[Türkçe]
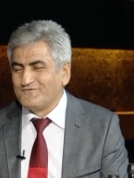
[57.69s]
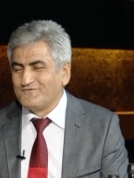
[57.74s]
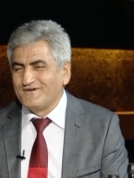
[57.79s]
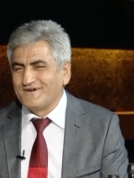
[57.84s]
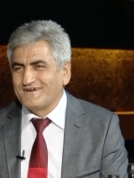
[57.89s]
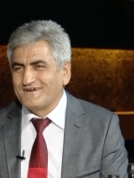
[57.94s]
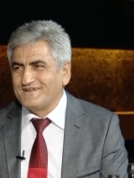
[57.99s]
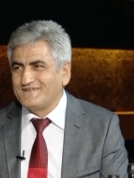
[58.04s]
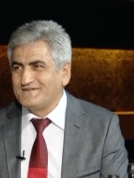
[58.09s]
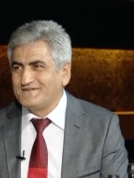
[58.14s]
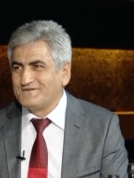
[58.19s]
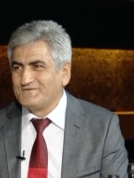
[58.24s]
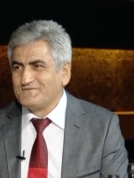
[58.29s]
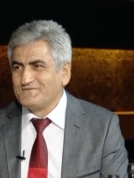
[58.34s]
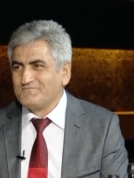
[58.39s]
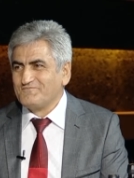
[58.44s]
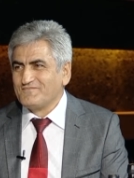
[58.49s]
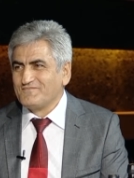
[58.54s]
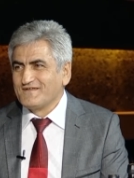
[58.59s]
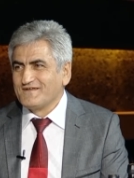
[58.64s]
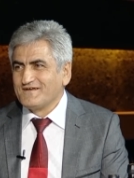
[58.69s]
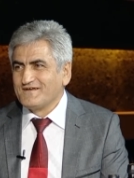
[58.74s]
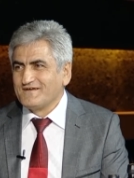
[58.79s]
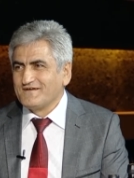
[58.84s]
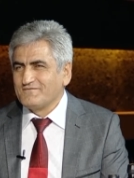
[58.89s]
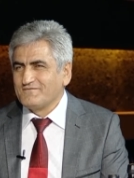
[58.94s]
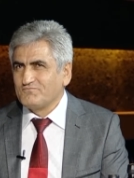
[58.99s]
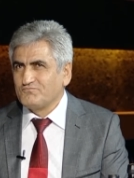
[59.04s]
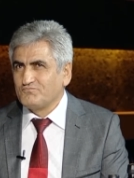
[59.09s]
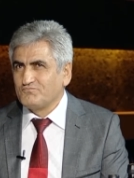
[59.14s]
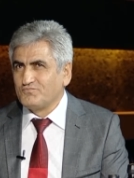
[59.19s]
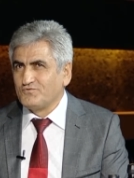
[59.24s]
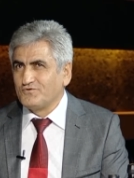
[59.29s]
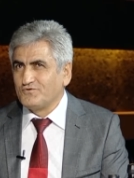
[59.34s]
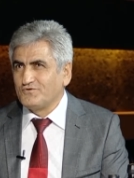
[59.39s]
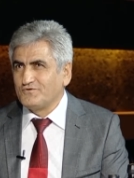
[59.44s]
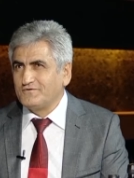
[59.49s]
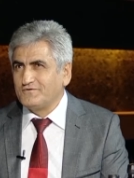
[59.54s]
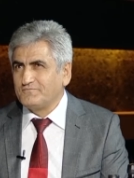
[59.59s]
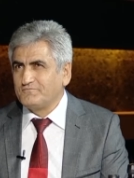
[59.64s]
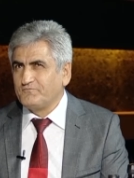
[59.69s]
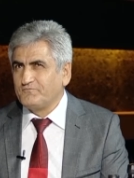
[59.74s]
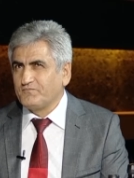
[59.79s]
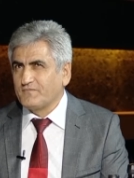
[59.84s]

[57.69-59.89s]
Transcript: Fakat bunun